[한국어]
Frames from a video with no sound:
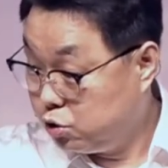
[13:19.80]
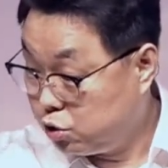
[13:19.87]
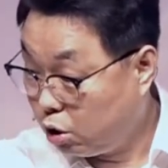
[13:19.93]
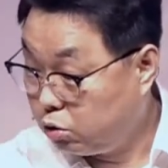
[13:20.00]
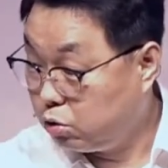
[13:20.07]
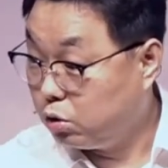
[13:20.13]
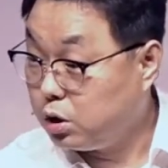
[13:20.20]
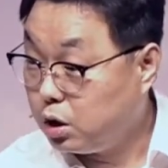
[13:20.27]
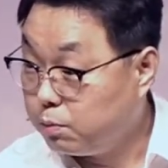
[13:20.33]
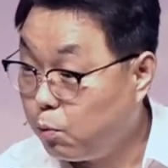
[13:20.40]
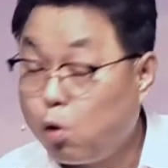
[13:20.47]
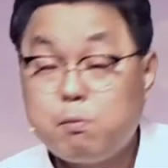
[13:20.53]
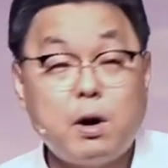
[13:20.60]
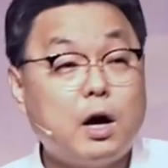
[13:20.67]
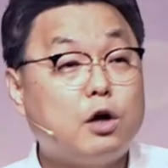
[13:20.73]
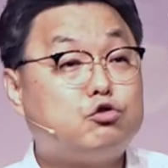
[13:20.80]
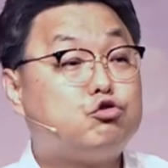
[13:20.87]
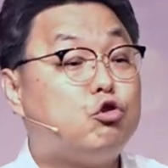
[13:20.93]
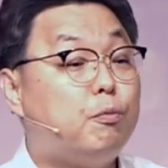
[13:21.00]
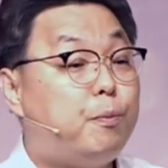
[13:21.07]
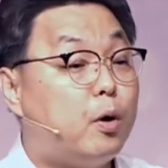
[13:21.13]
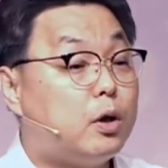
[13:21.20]
쳤더니 목말라
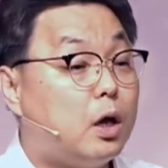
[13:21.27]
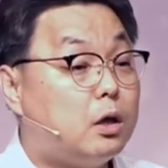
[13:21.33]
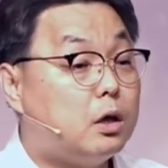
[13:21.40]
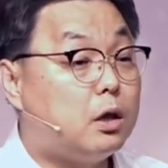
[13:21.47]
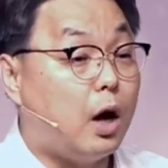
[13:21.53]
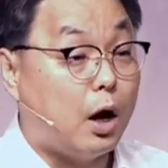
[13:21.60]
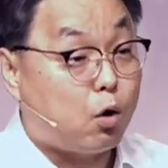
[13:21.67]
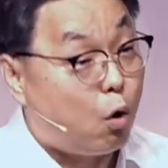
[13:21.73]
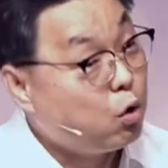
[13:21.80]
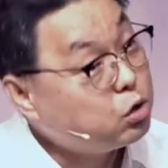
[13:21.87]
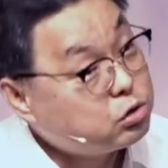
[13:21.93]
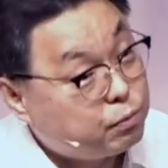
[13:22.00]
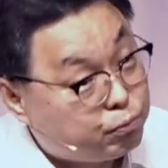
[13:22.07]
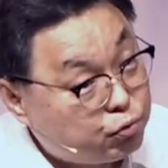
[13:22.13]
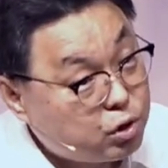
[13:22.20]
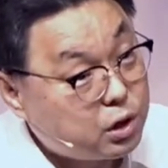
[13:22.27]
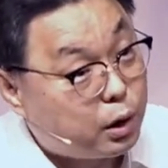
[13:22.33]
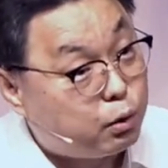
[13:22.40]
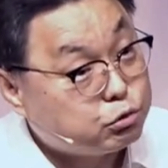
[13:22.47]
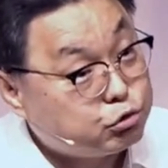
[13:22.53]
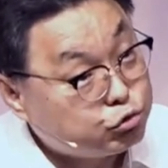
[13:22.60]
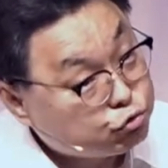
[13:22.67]
죽을 뻔했는데 아 거기서 물이
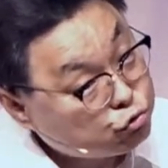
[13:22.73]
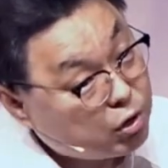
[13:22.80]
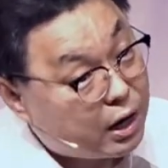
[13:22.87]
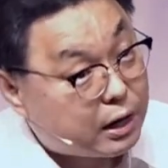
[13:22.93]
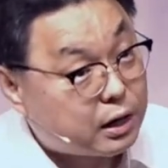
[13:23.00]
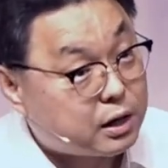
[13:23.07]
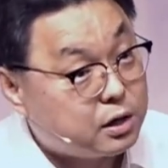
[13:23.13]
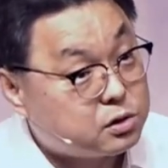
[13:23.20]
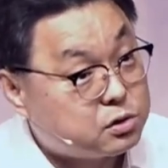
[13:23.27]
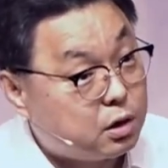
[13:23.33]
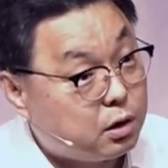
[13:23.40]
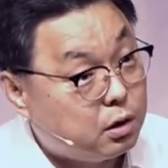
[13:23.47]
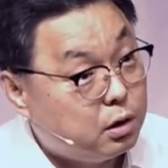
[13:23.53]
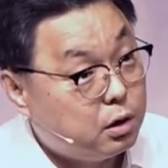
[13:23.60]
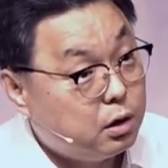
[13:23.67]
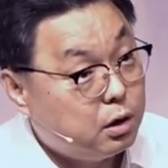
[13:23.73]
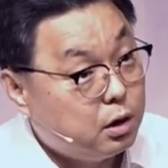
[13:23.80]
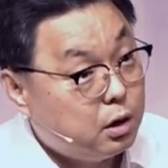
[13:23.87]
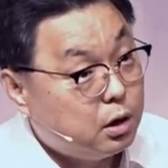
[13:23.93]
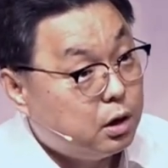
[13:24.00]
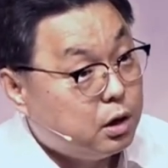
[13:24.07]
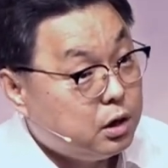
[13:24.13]
나올 줄 누가 알았겠어요?
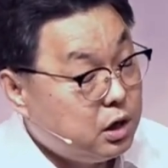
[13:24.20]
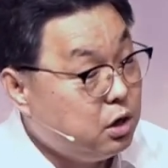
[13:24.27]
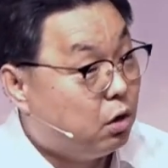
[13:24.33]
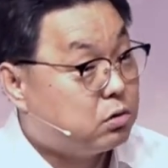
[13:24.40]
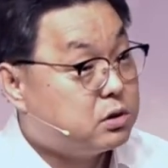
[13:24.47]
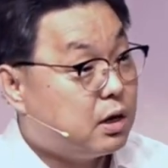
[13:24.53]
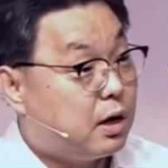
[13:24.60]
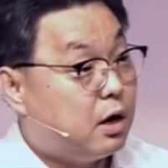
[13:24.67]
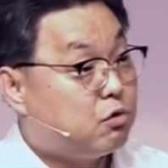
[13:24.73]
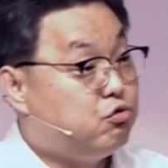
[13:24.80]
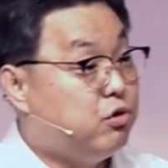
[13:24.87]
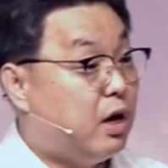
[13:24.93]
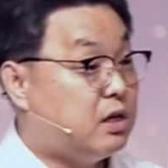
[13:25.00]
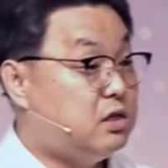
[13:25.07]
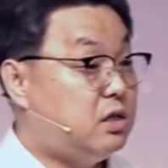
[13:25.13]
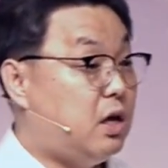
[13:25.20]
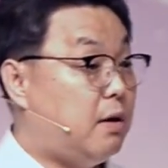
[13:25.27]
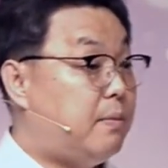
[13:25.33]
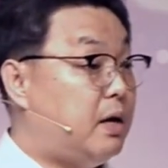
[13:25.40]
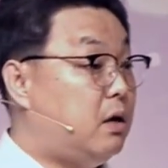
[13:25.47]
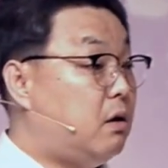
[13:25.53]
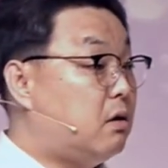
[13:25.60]
이 역사가 구약
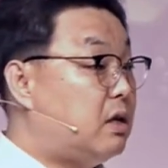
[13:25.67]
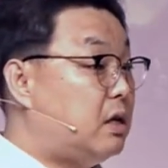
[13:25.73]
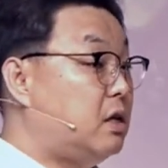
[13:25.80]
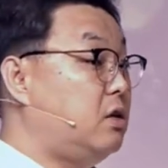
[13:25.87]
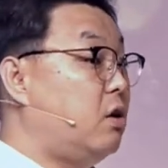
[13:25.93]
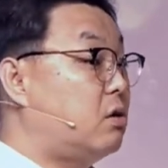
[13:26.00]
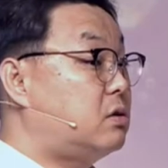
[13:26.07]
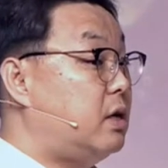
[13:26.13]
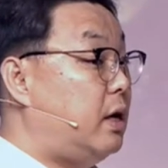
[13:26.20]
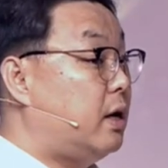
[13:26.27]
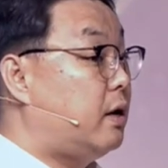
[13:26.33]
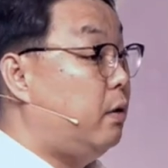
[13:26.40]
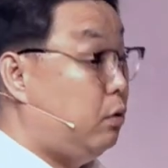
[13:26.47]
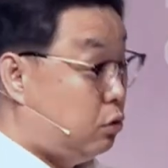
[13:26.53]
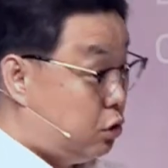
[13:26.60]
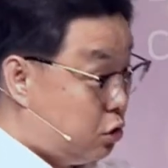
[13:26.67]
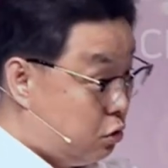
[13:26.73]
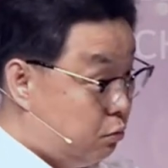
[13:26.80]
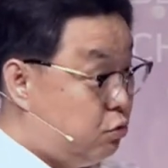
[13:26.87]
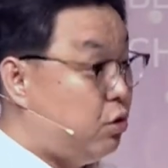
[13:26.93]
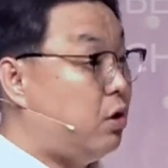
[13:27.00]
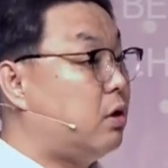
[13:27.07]
시대에만 일어나는 역사일까요?
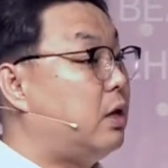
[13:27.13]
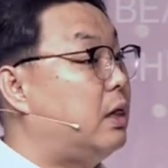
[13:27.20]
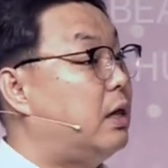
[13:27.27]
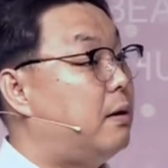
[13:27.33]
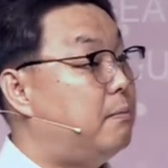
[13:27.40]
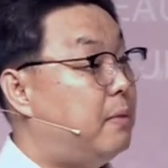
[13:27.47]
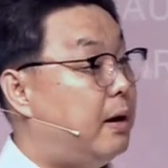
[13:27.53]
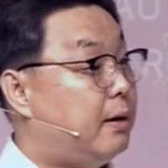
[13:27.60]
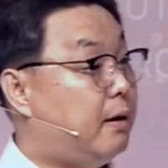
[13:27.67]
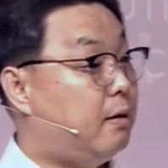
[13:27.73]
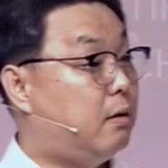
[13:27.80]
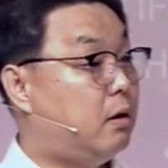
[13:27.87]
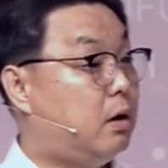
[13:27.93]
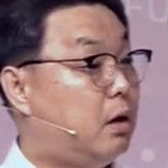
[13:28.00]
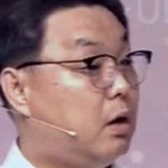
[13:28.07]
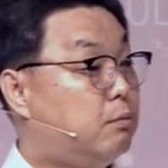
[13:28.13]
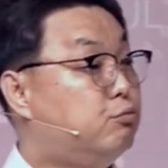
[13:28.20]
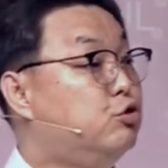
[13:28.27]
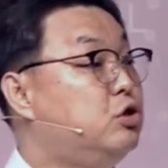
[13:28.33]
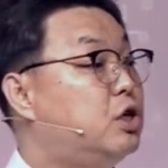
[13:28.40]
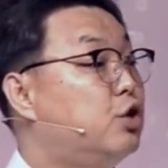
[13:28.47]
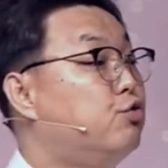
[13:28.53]
지금도 일어난단 말이에요.
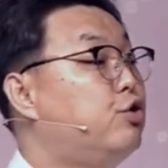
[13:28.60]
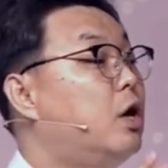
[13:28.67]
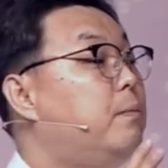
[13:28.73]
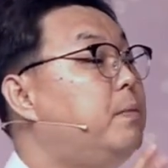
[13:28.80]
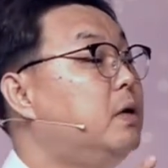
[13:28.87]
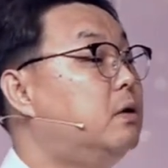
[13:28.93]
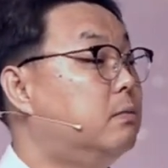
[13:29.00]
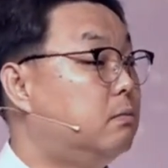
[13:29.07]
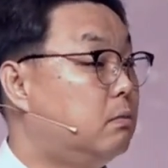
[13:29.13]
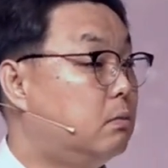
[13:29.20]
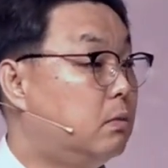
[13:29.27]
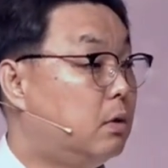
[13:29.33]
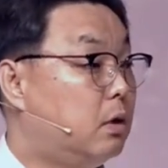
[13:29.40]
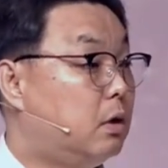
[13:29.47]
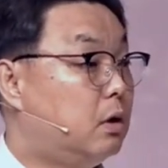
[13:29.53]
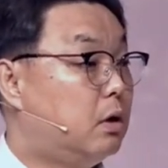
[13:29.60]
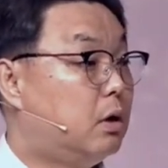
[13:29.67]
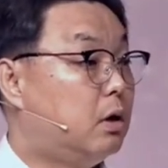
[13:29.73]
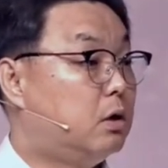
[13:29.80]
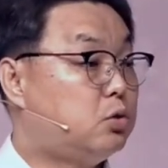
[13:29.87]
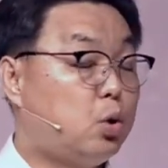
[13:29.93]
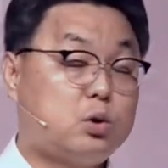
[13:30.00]
문제는 우리의 믿음.
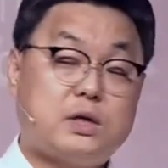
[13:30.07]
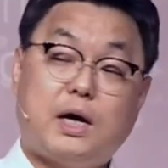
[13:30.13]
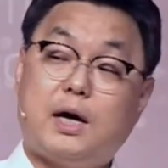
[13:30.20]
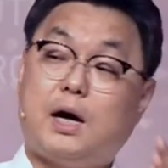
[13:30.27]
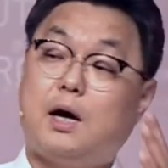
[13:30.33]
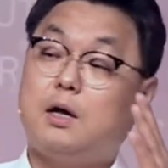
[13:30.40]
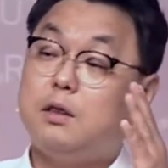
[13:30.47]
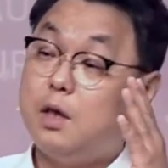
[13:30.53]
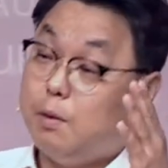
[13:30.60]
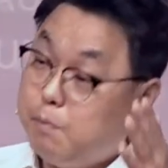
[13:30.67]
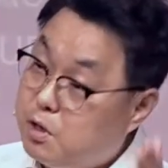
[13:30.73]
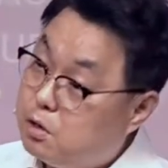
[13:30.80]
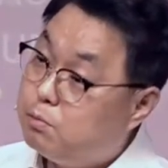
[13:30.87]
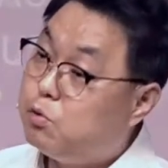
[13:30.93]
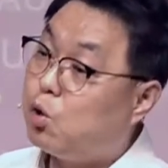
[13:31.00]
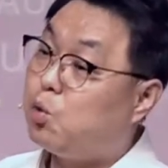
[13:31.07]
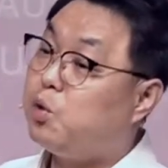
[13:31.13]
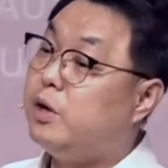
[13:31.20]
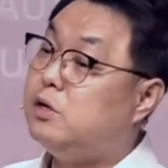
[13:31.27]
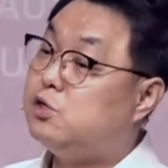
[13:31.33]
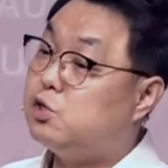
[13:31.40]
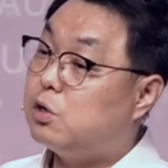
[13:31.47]
소자야, 내 믿음대로
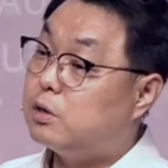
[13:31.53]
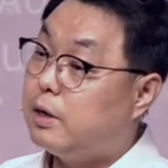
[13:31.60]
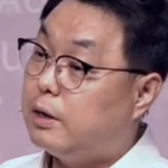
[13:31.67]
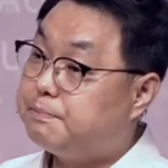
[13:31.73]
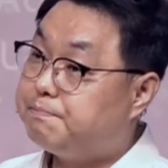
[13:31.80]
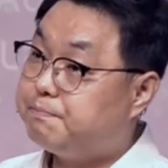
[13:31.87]
될지어다.